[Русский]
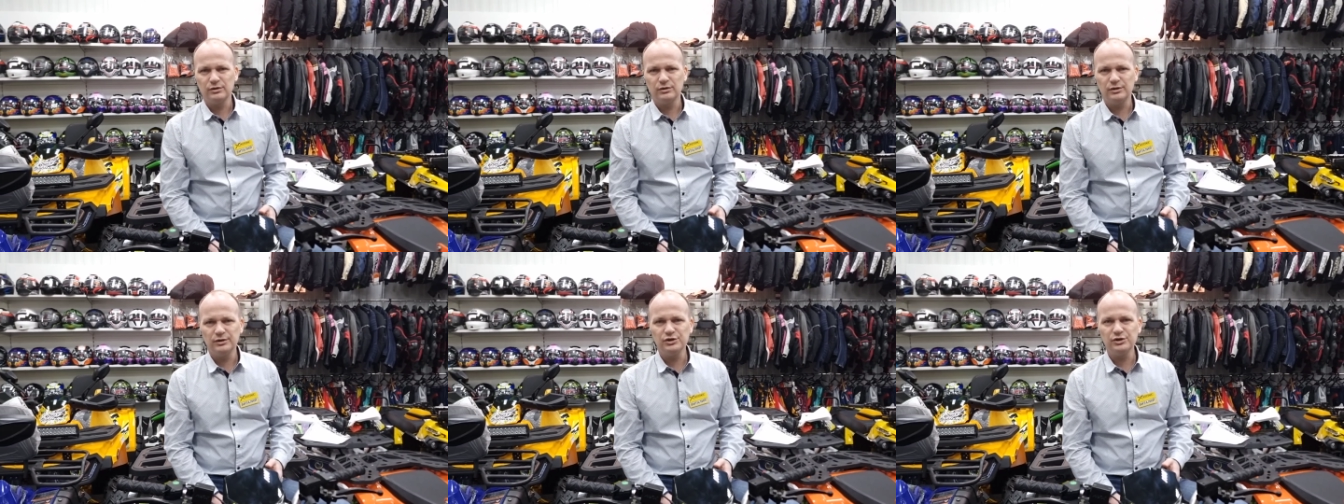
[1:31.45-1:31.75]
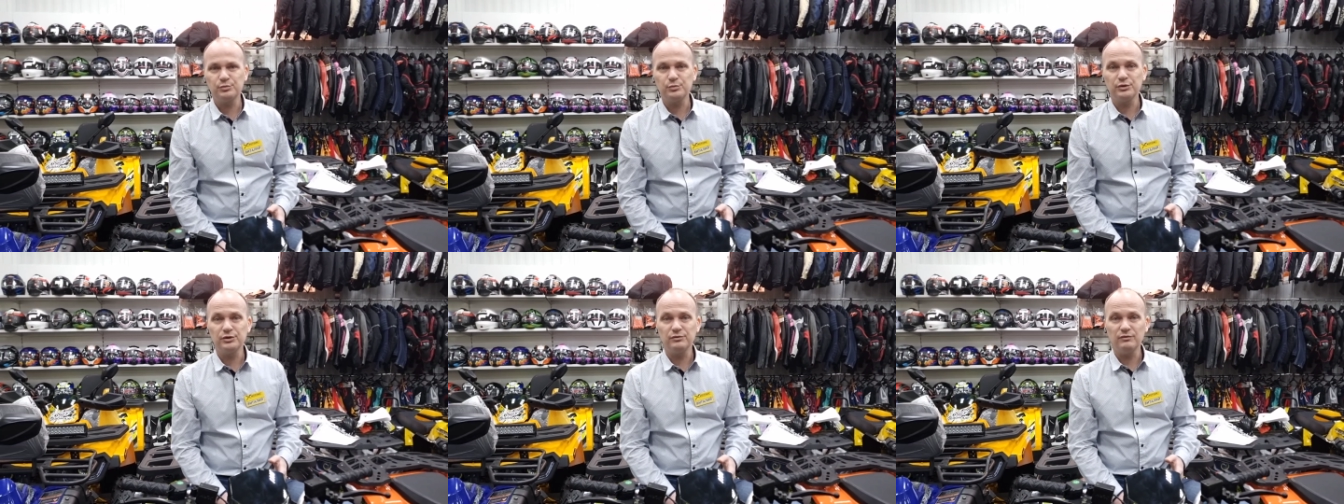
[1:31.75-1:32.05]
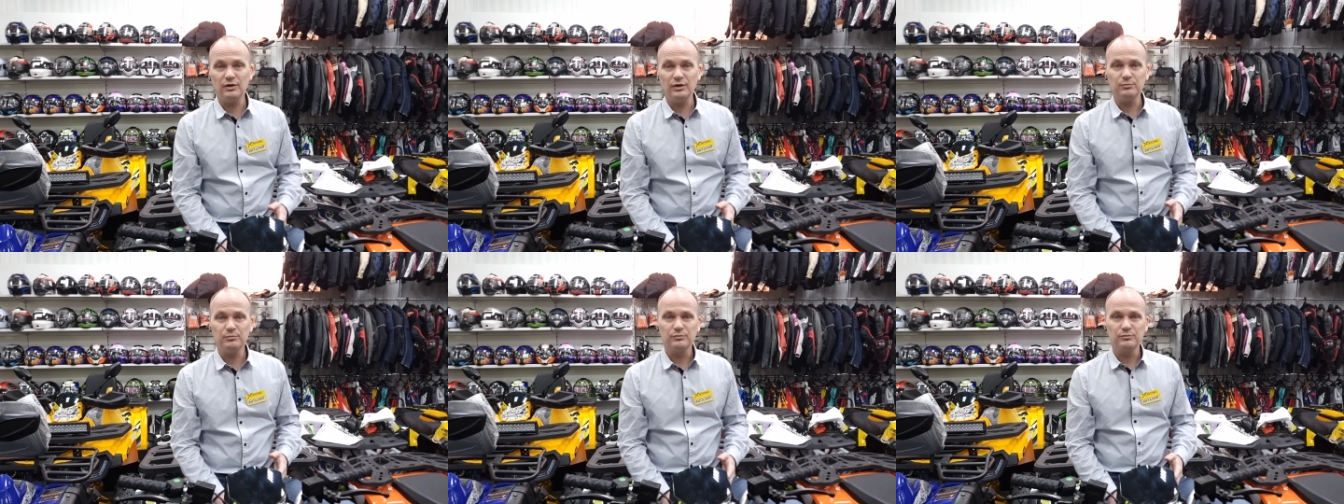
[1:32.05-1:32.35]
лишь бы
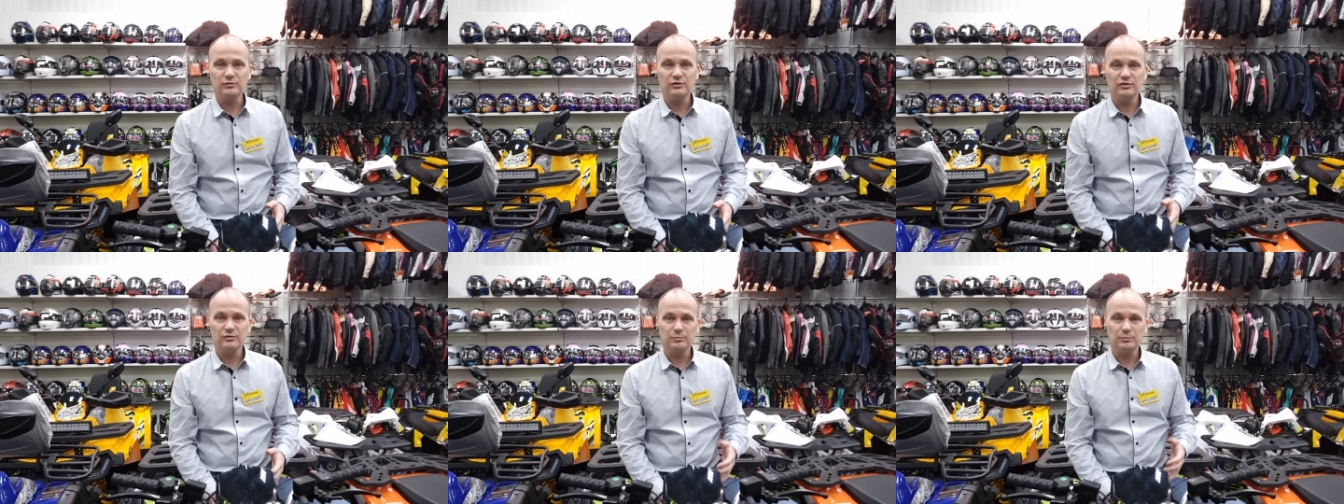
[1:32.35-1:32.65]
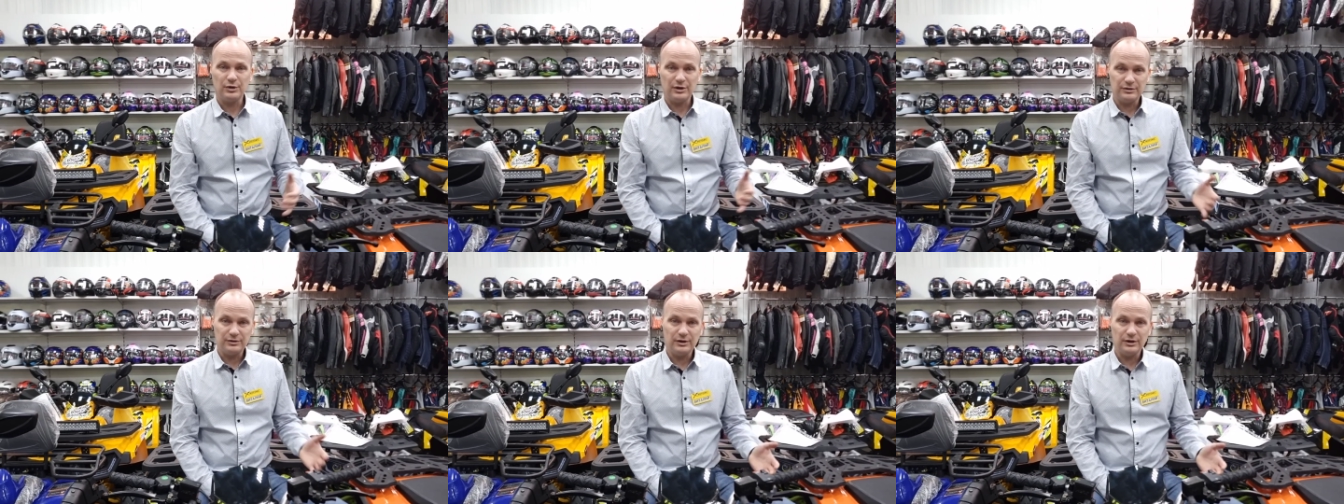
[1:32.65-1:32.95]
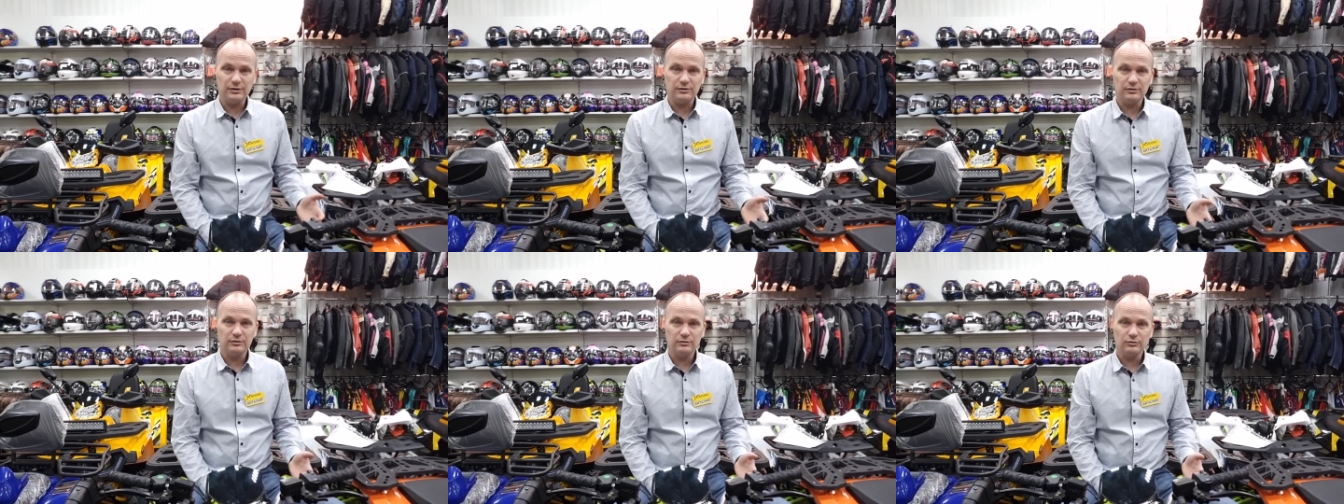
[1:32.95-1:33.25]
вам
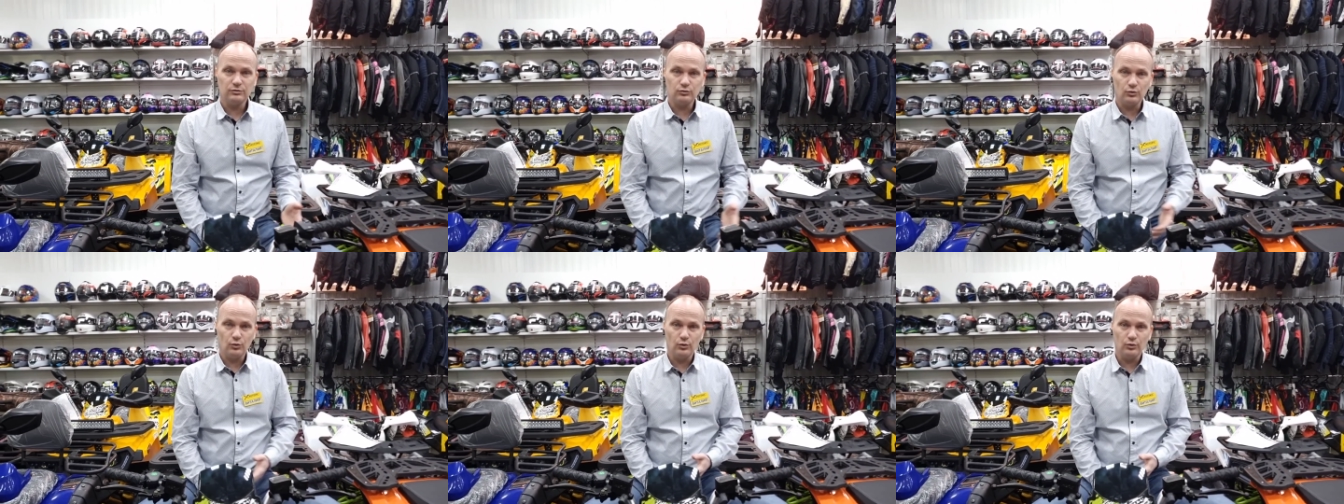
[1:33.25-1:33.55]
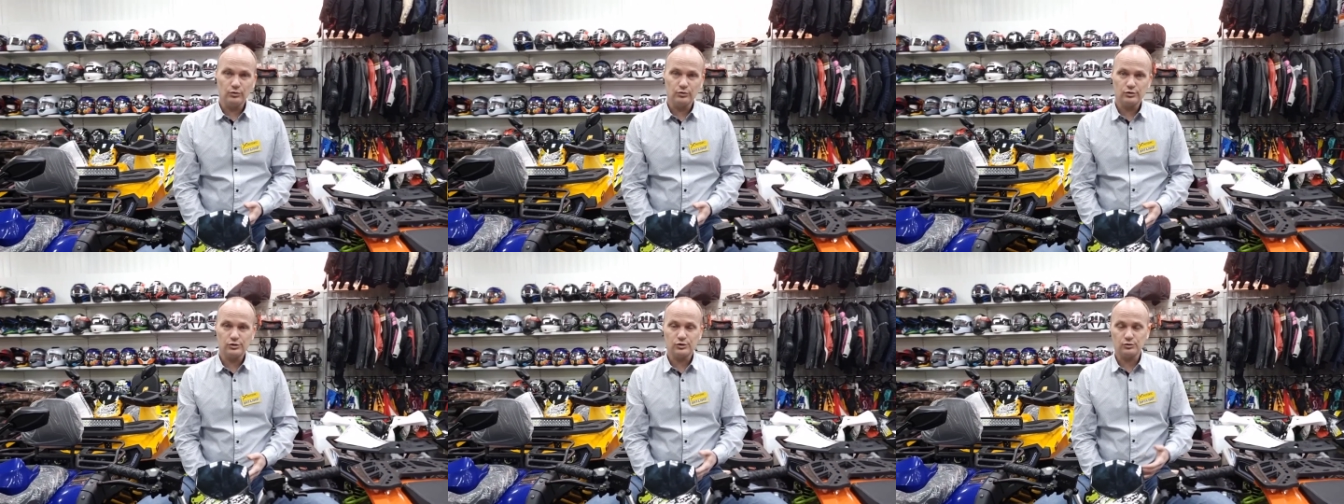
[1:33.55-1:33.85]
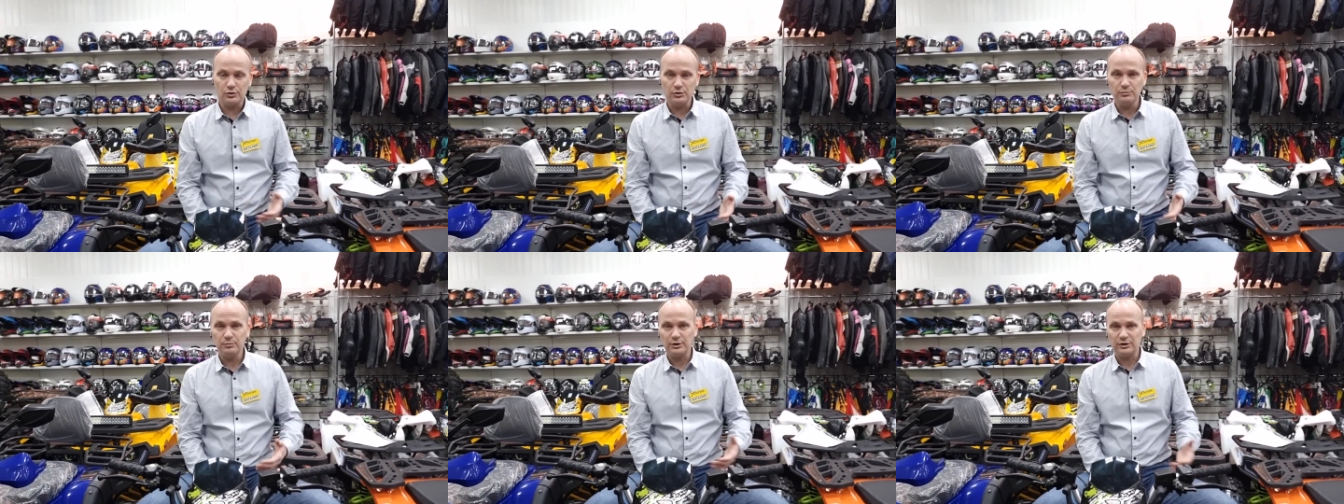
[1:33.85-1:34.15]
продать то,
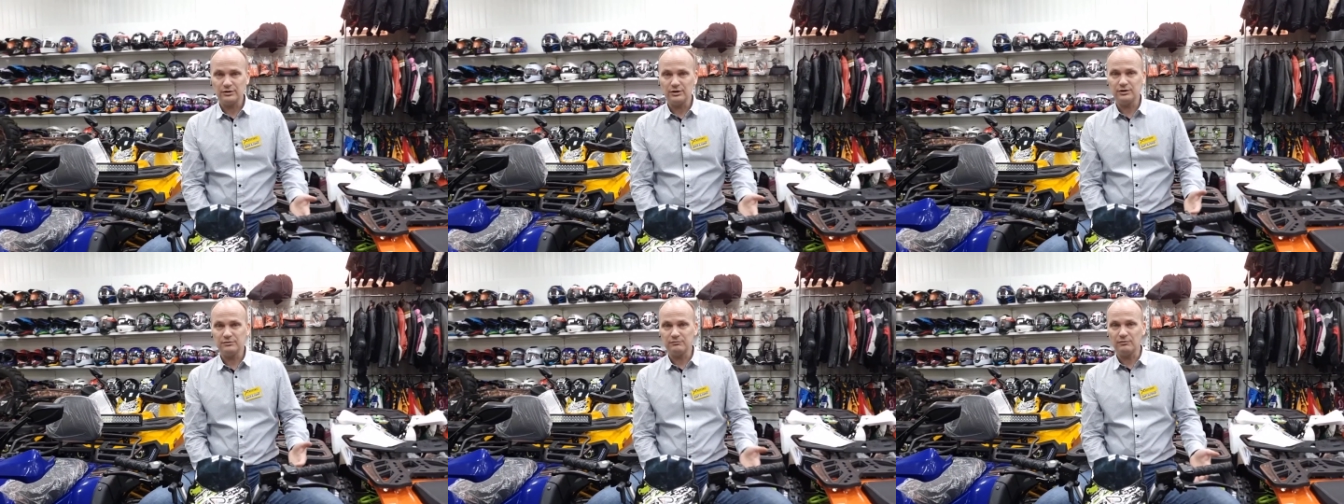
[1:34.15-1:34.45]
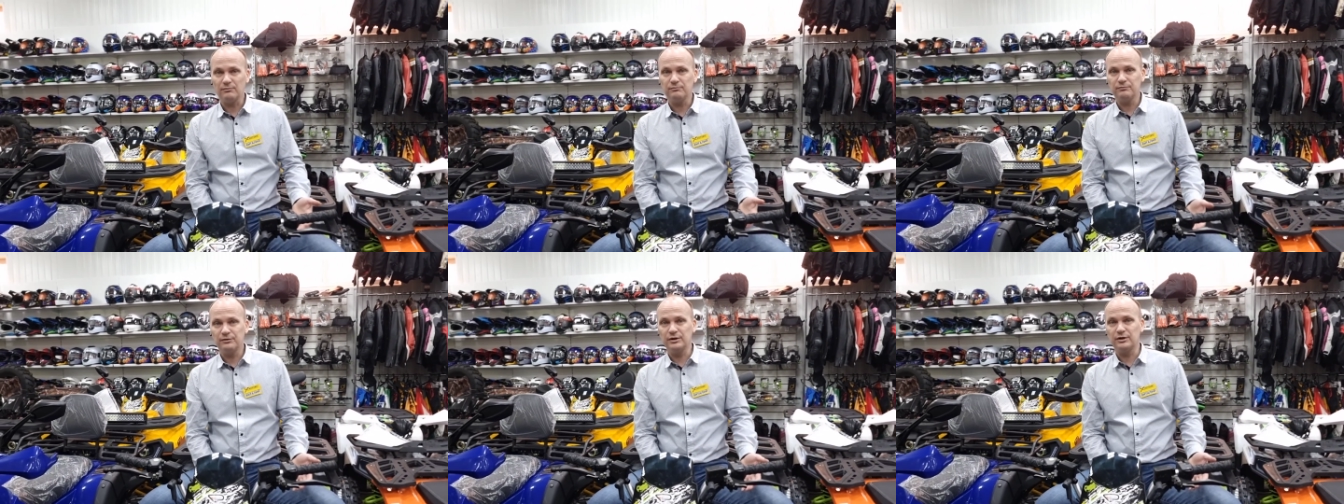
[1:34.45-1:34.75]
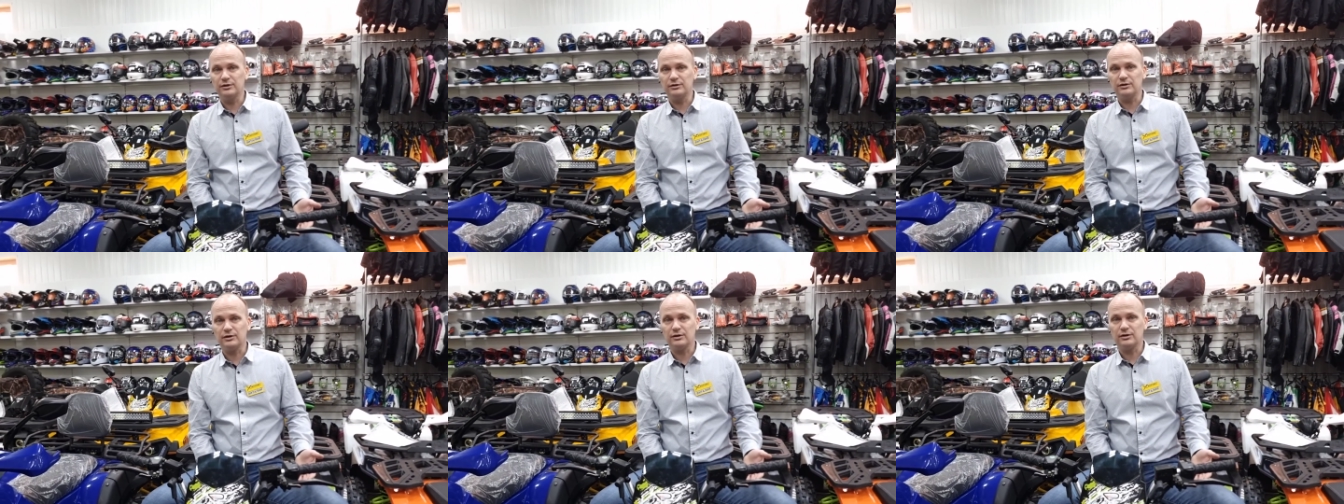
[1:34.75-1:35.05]
что им продать вам
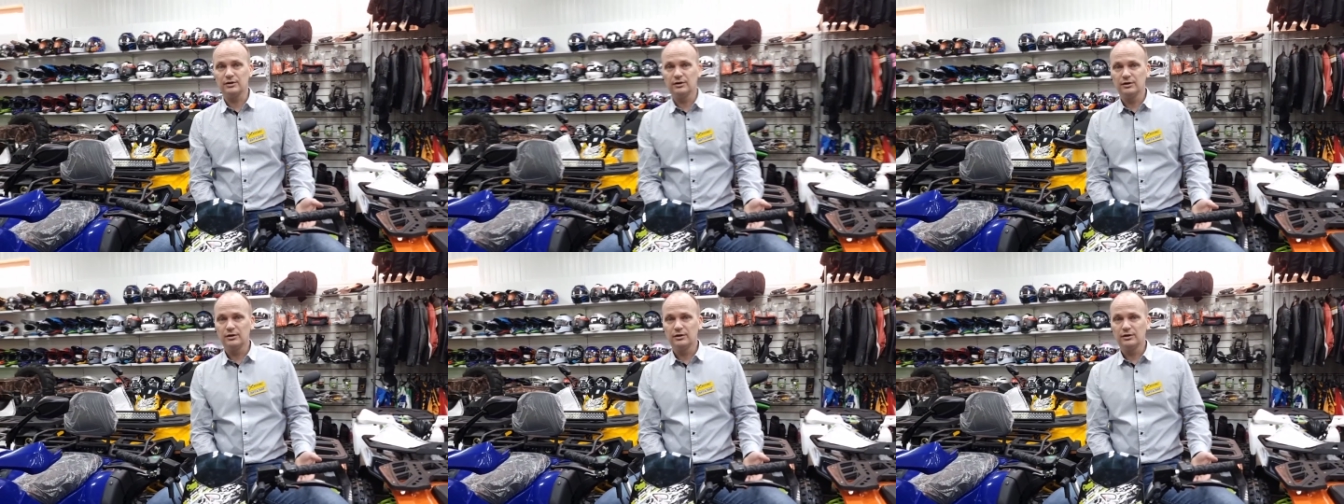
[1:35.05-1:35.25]
выгодно.